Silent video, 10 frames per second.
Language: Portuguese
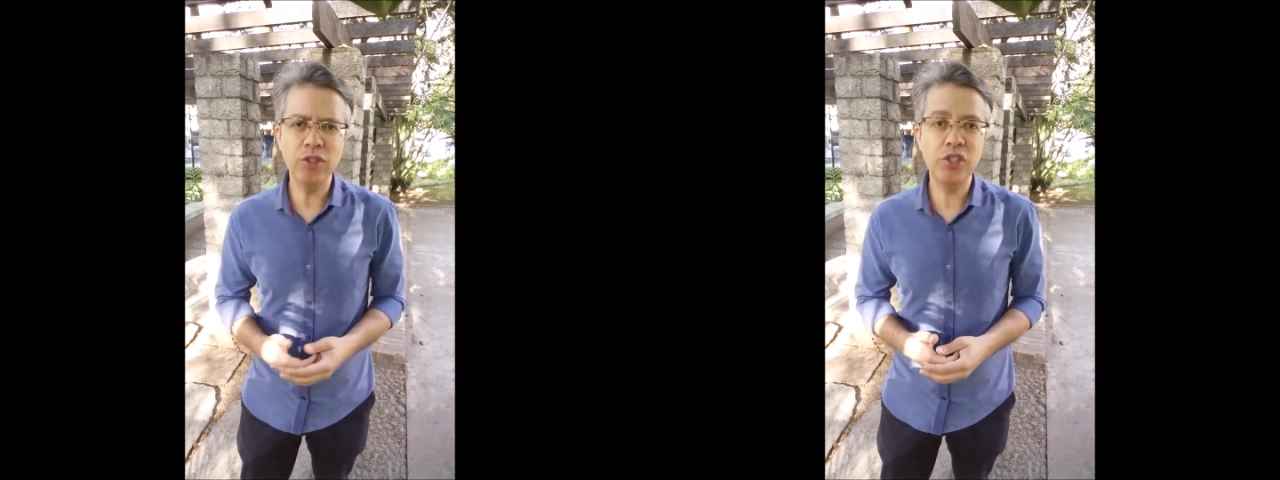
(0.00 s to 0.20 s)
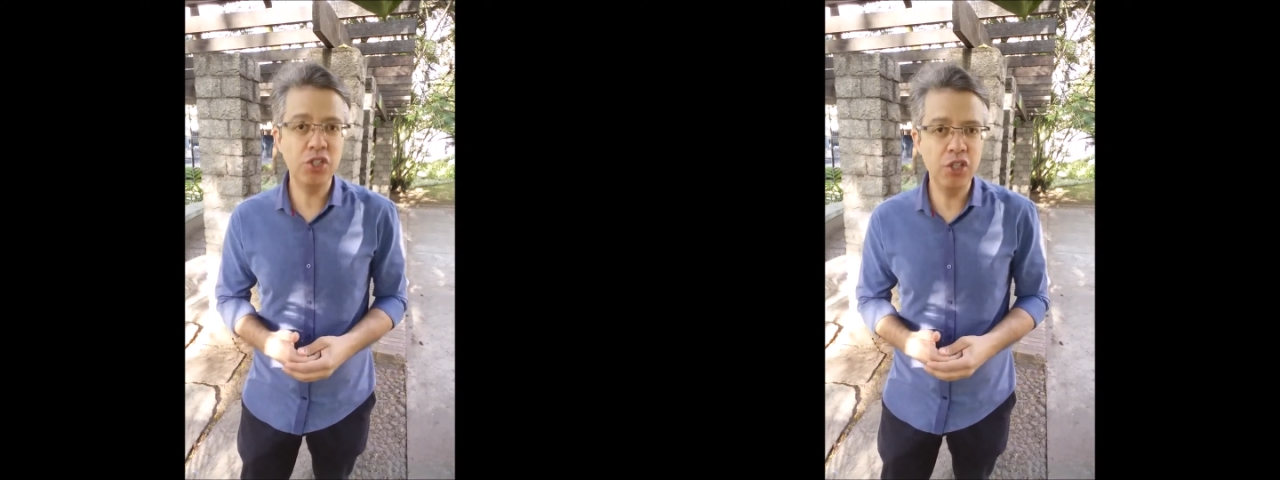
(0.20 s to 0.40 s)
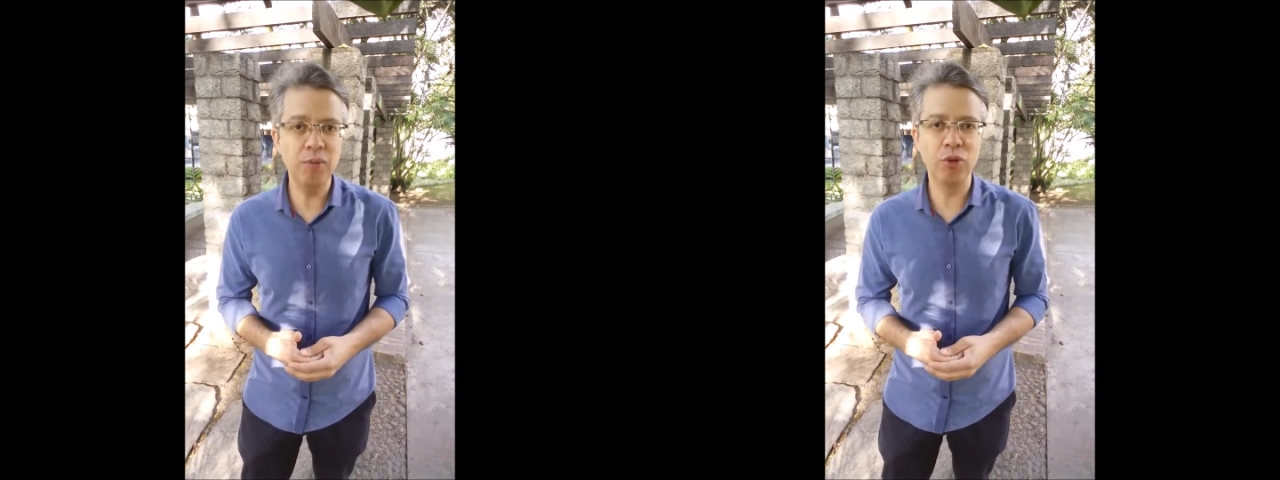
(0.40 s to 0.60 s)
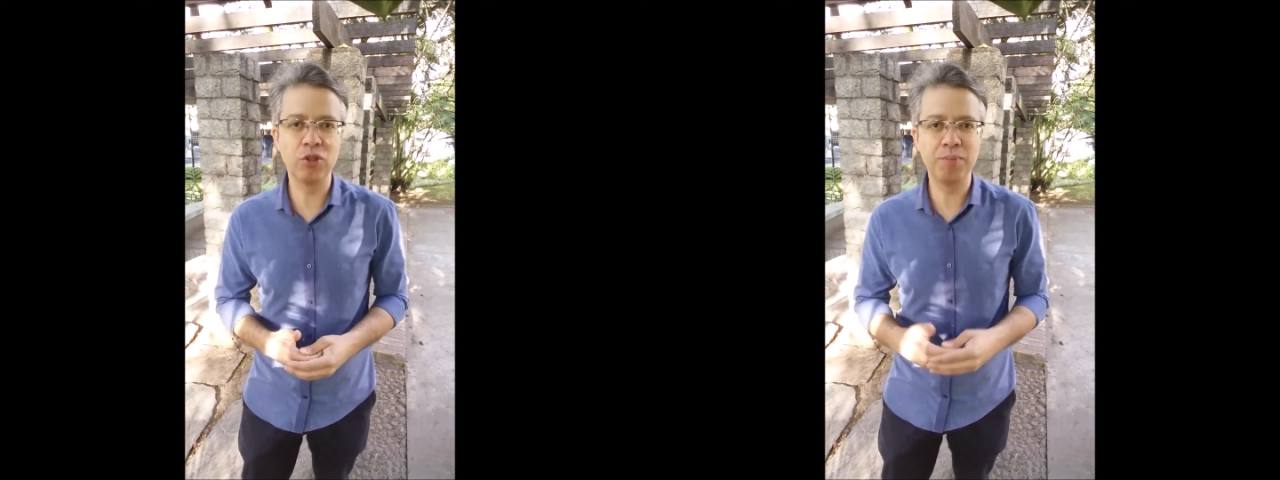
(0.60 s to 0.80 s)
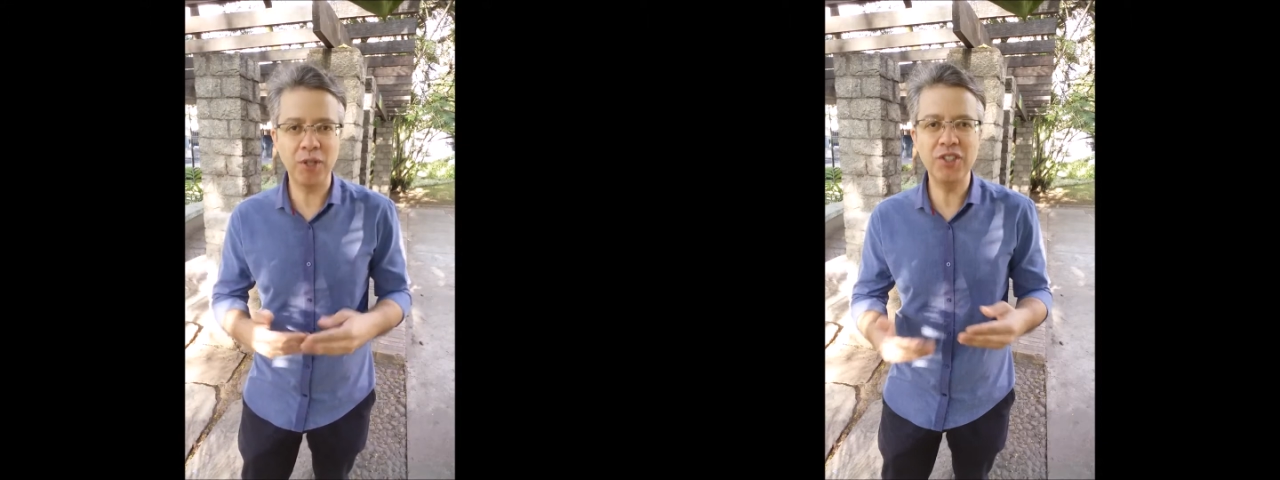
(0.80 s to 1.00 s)
estímulos
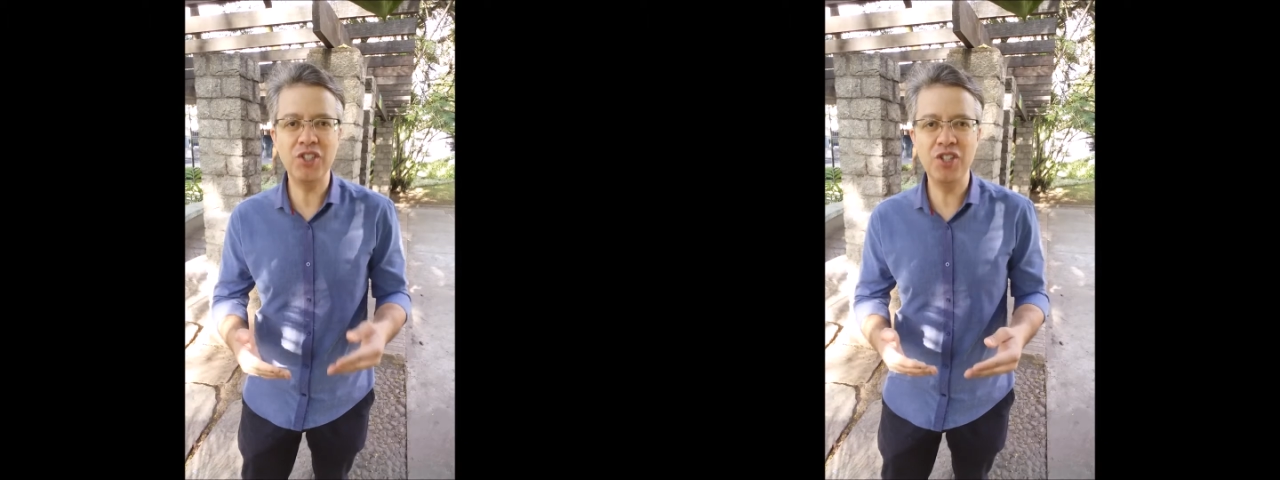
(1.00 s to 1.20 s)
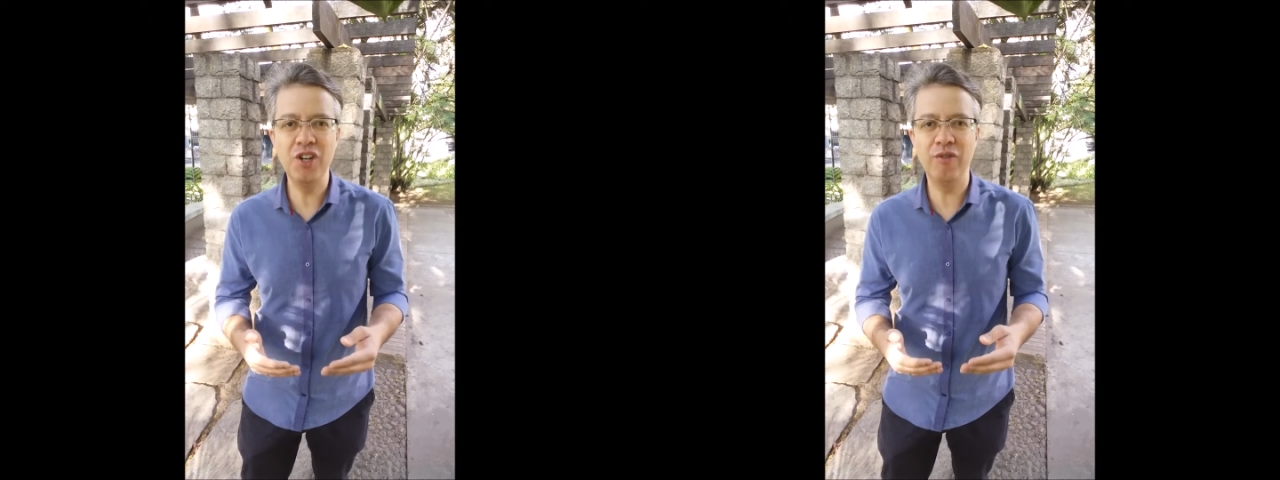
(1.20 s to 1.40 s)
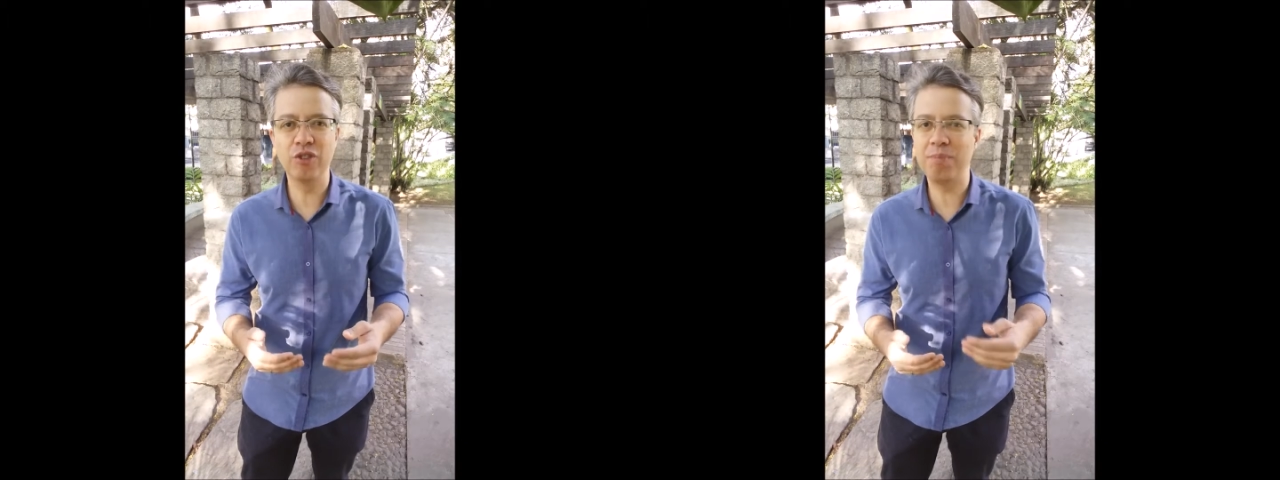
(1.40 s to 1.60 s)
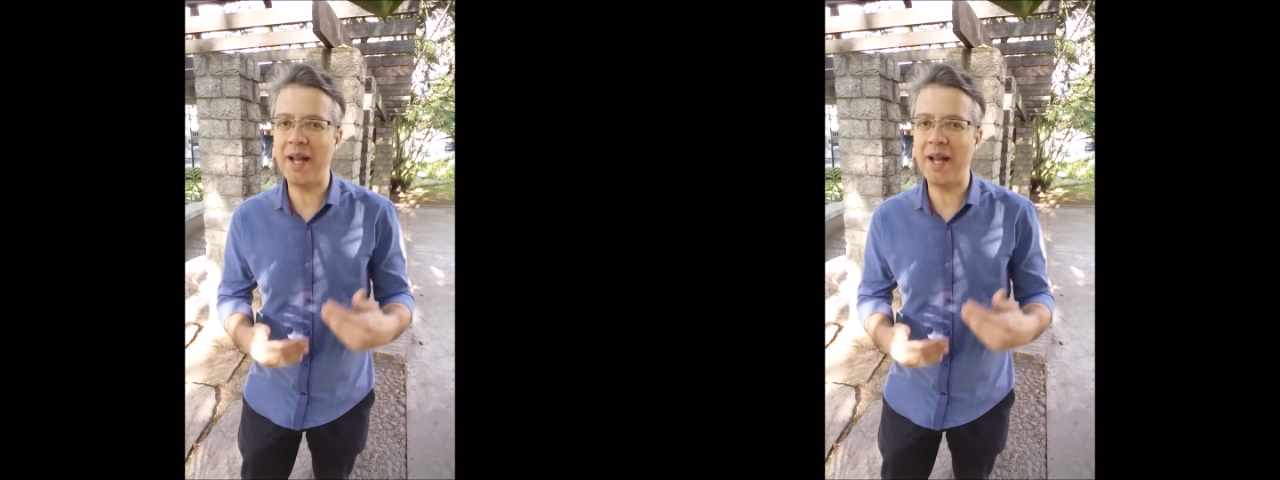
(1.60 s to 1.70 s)
positivos